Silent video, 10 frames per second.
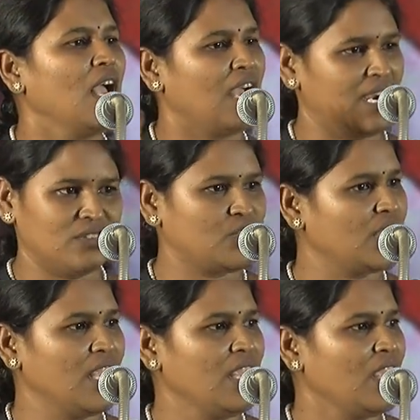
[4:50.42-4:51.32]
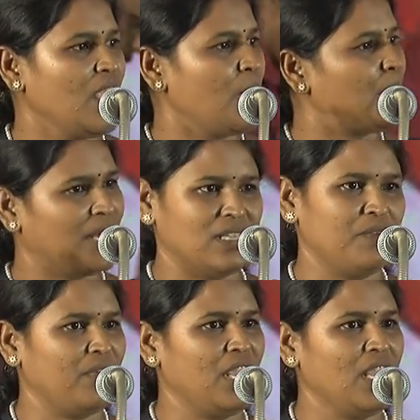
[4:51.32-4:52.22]
கட்சி
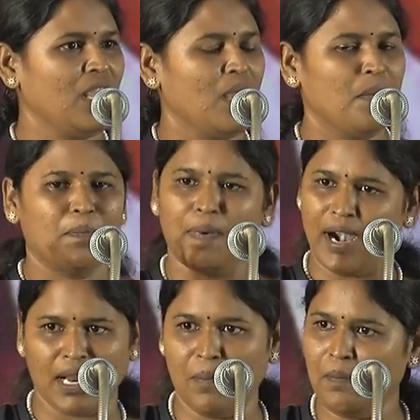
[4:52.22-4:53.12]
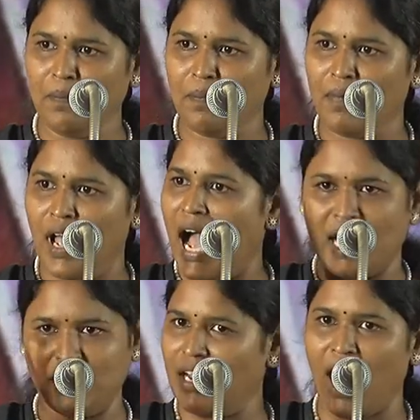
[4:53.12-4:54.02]
பதவி பணம்
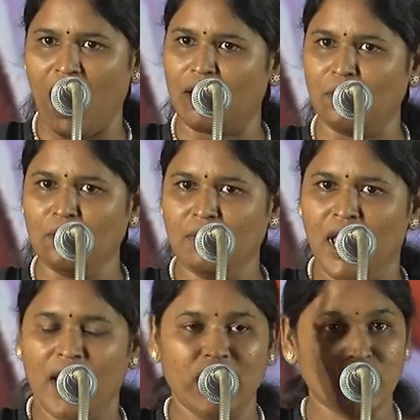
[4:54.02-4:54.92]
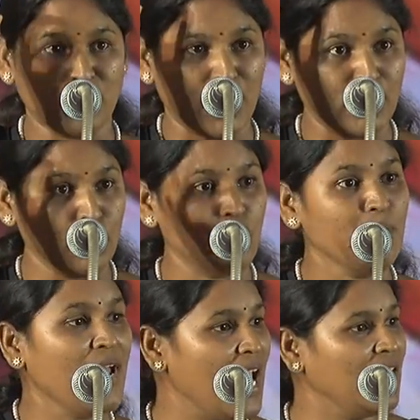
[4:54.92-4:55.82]
அதிகாரம் என்று
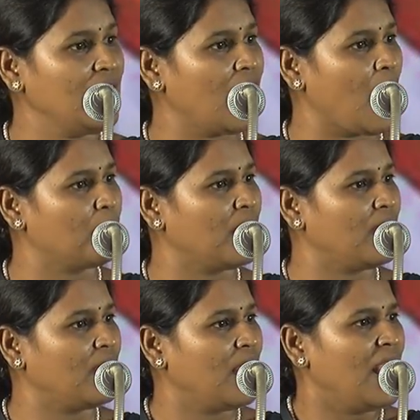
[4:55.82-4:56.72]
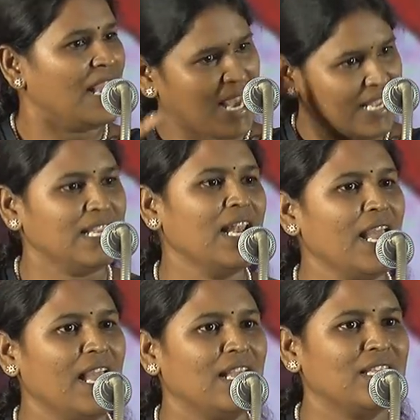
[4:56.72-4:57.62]
எதுவுமே இல்லாமல்
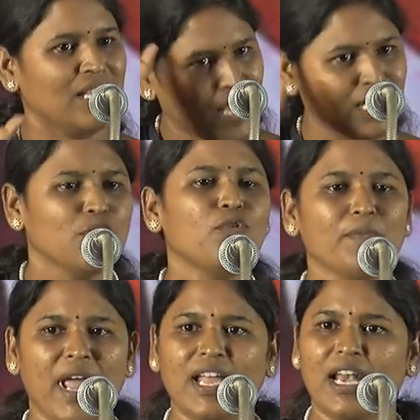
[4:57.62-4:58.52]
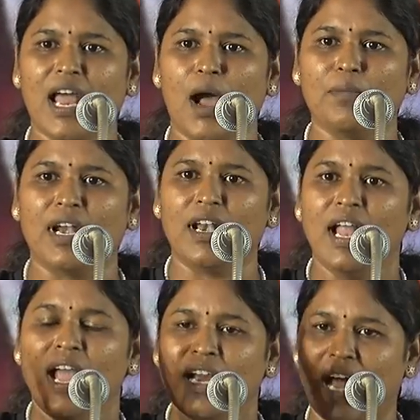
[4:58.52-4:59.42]
கையிலே இது எதுவுமே இல்லாமல்
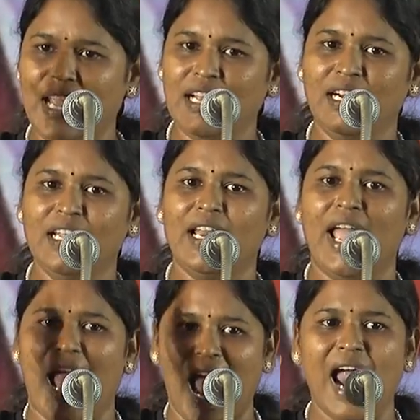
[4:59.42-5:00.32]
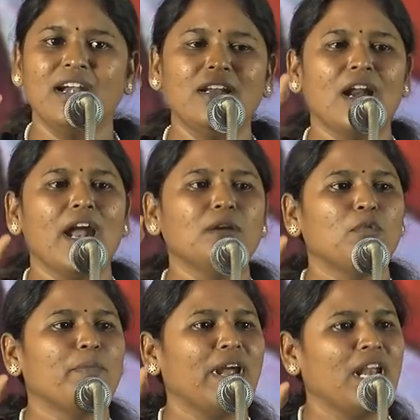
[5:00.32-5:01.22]
கைகளிலே ஆண்ட்ராய்டு
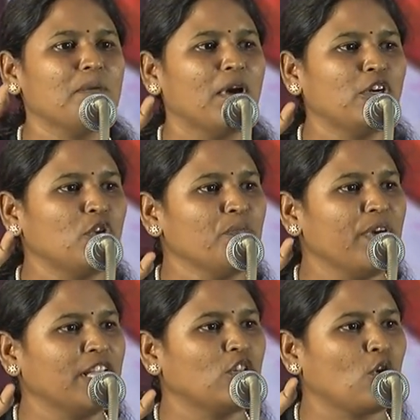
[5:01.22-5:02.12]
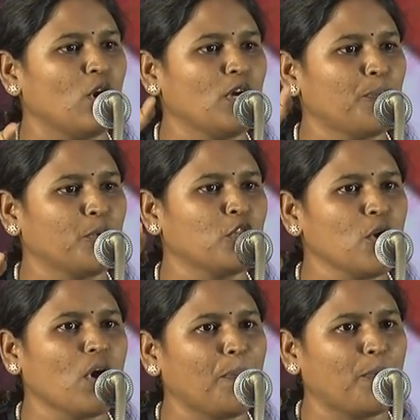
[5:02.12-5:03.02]
மொபைலை மட்டும் வைத்துக்கொண்டு
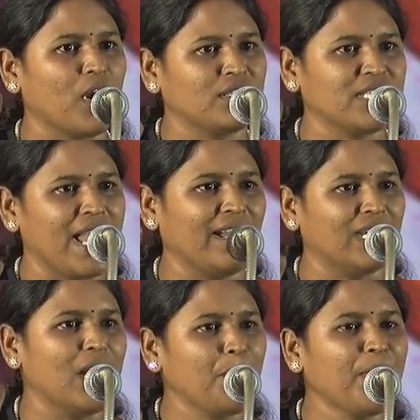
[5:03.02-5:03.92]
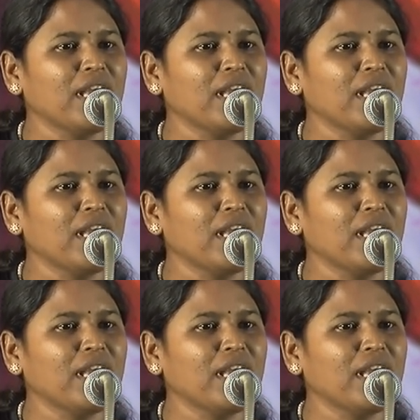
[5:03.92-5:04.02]
புதியுக புரட்சியை கிளப்பி